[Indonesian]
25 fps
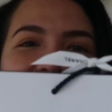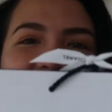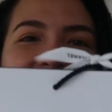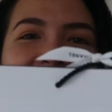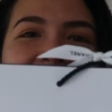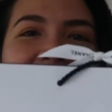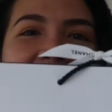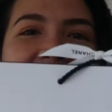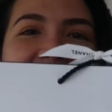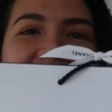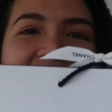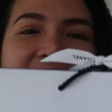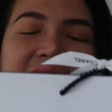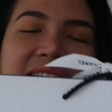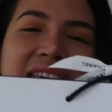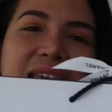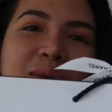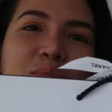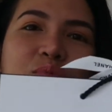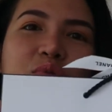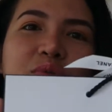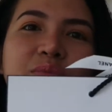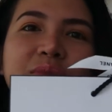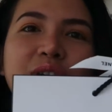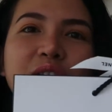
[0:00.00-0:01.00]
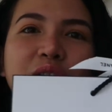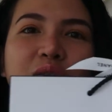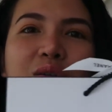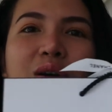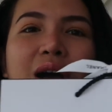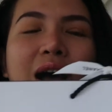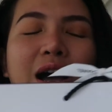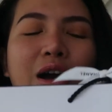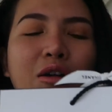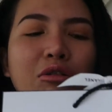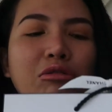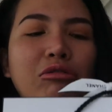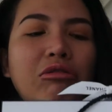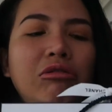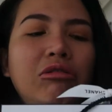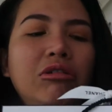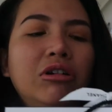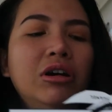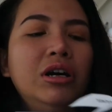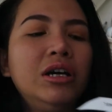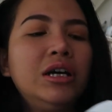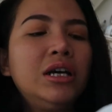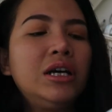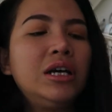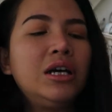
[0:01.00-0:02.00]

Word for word: ini dari ibu mertua aku.